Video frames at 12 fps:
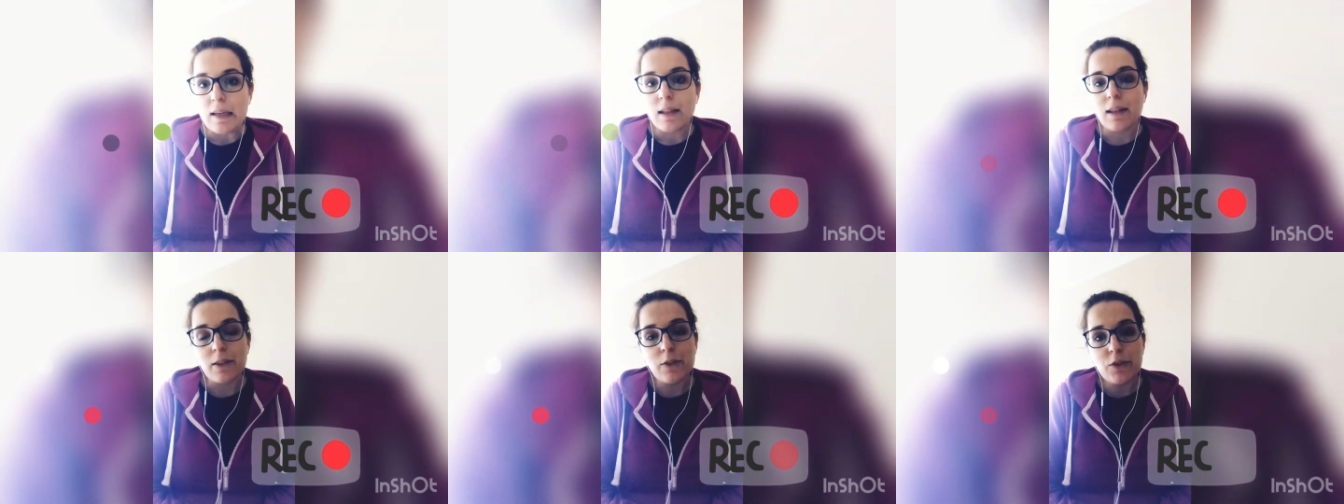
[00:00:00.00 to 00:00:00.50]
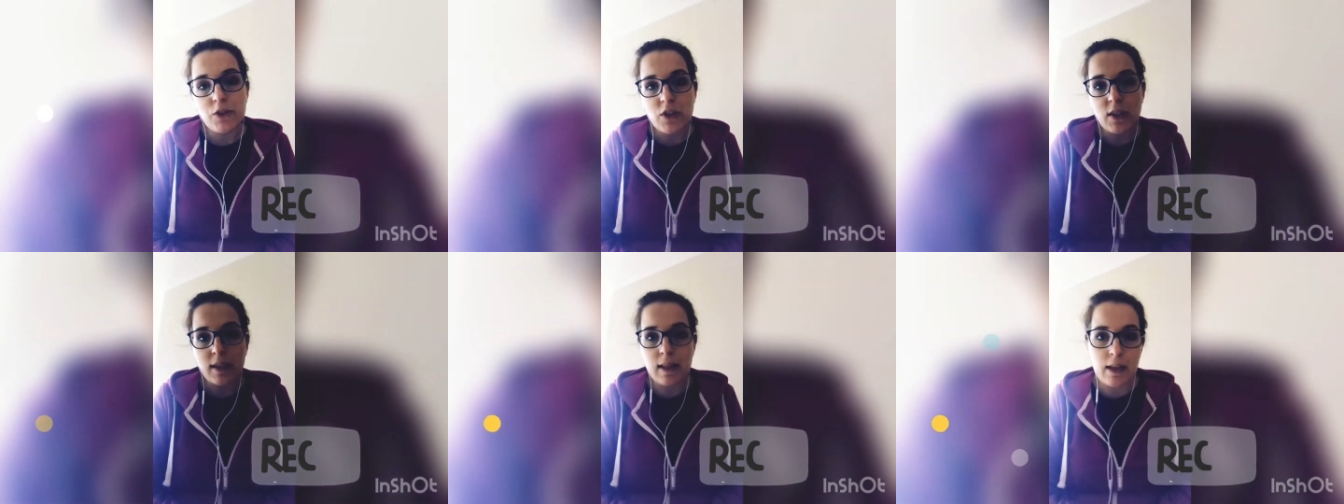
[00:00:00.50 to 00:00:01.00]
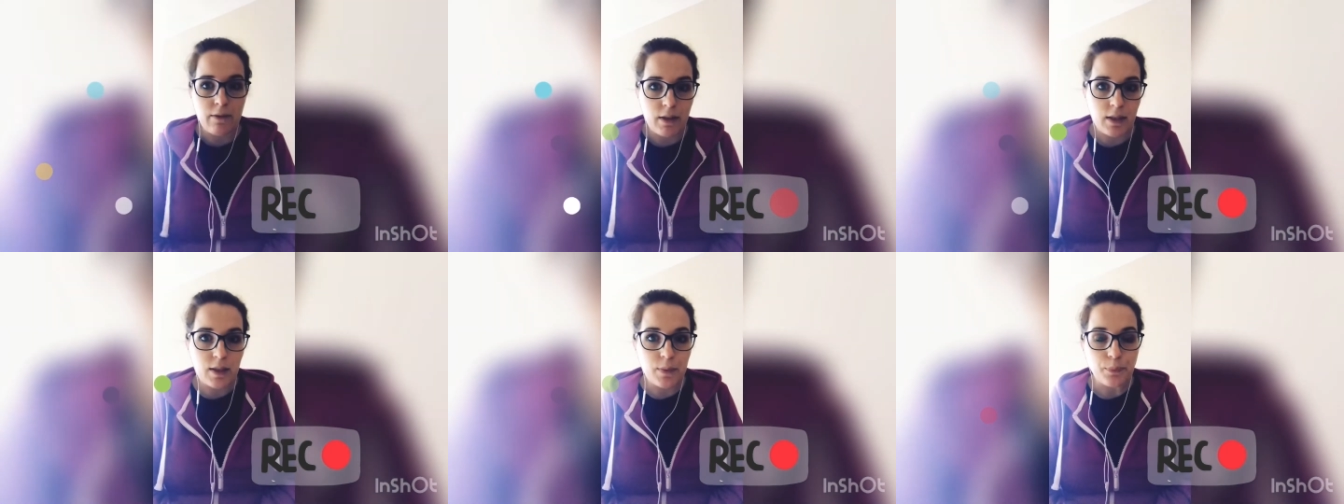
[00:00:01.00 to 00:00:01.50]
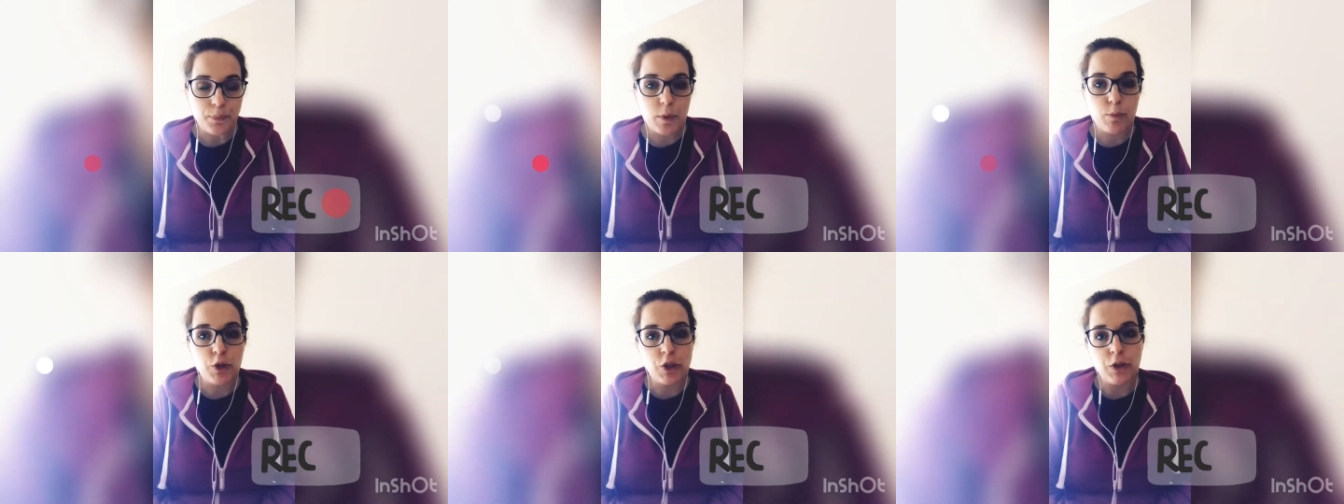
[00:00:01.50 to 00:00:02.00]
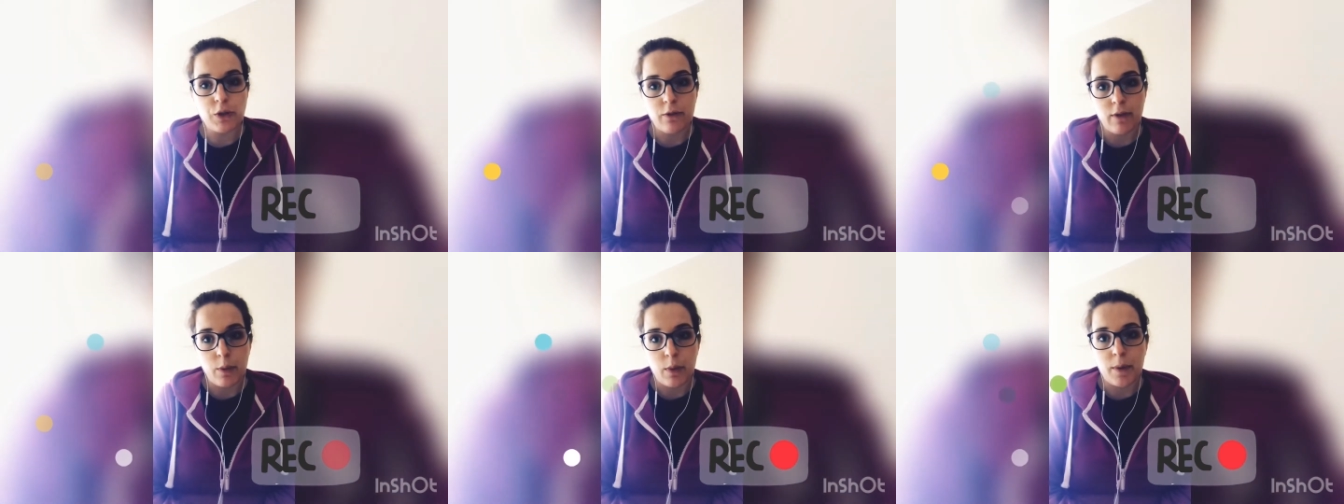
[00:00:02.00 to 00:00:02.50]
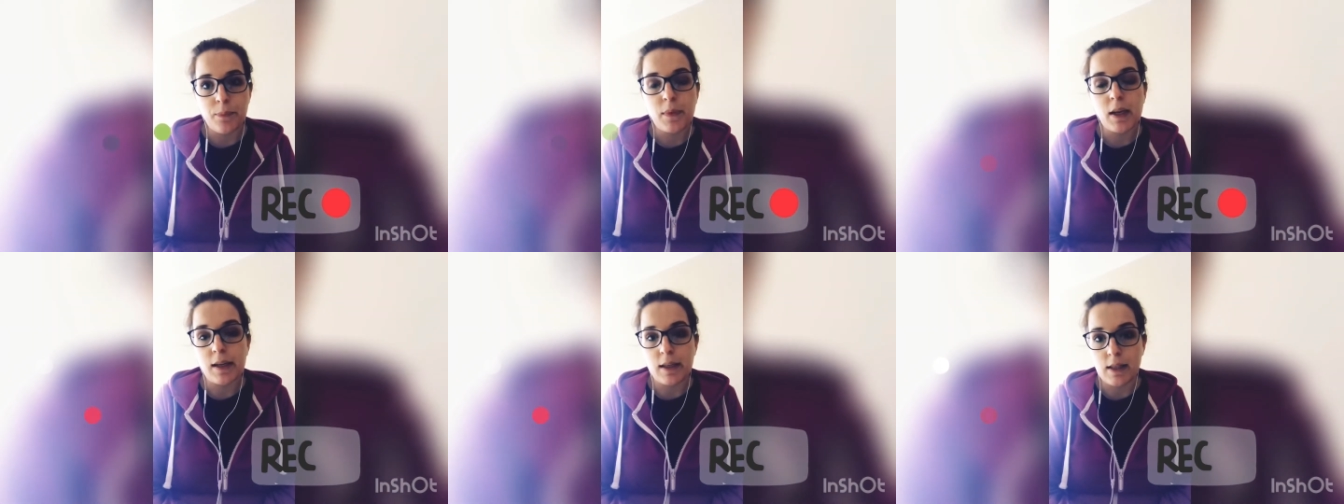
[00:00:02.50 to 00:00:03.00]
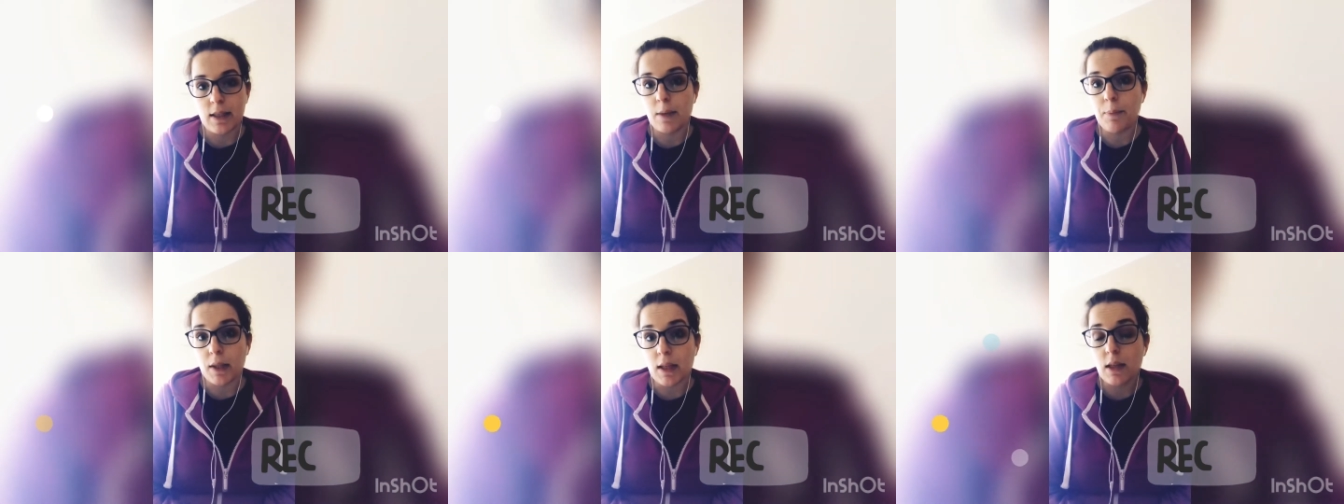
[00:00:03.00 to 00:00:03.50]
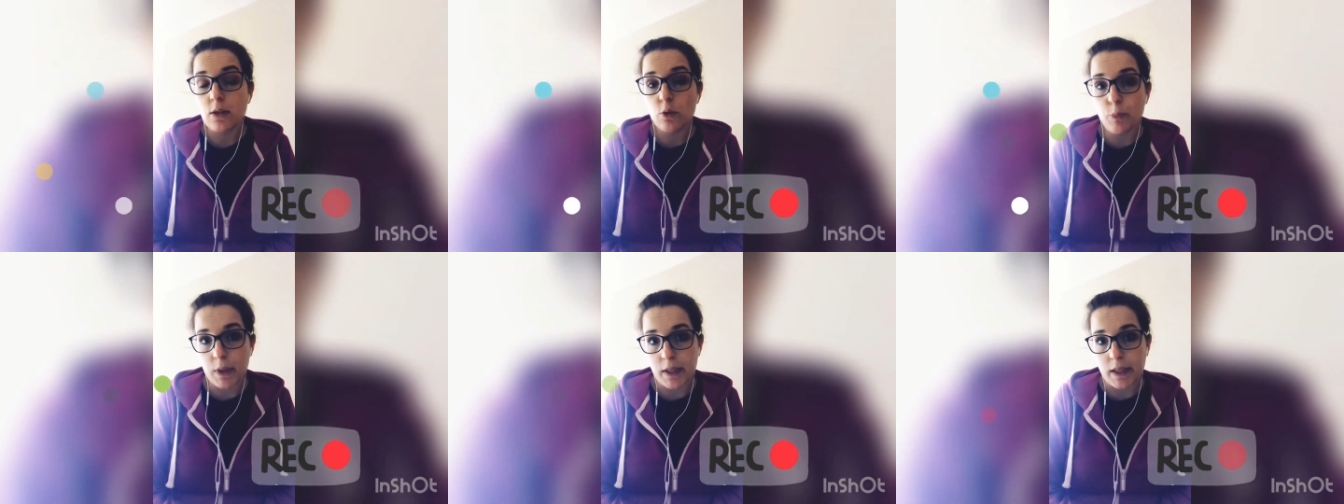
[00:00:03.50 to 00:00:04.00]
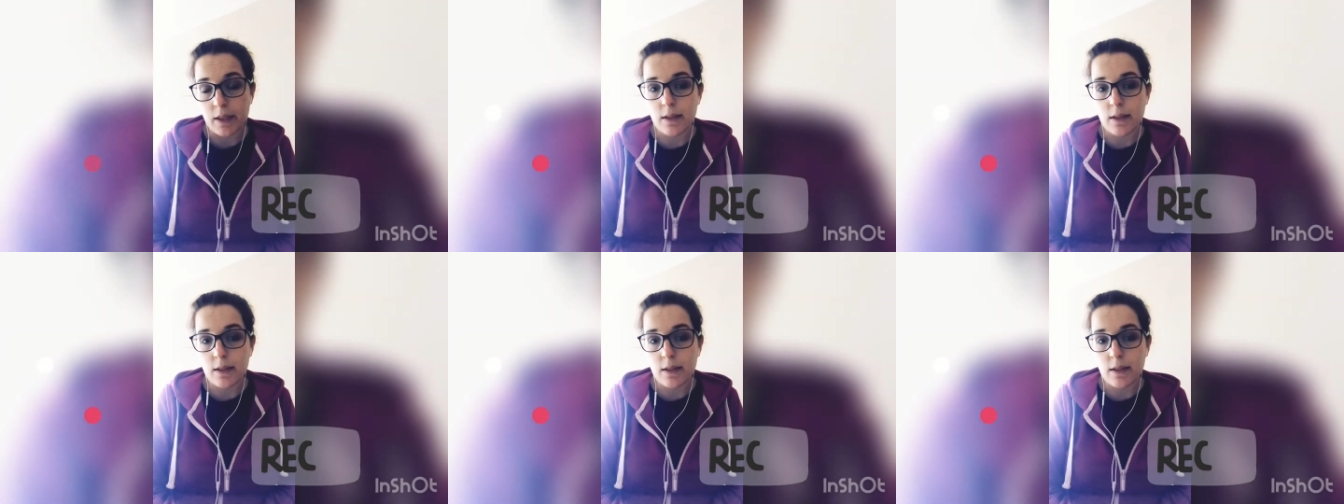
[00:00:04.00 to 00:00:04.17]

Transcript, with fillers: Dlatego dzisiaj dla Was przygotowałam listę 15 pytań.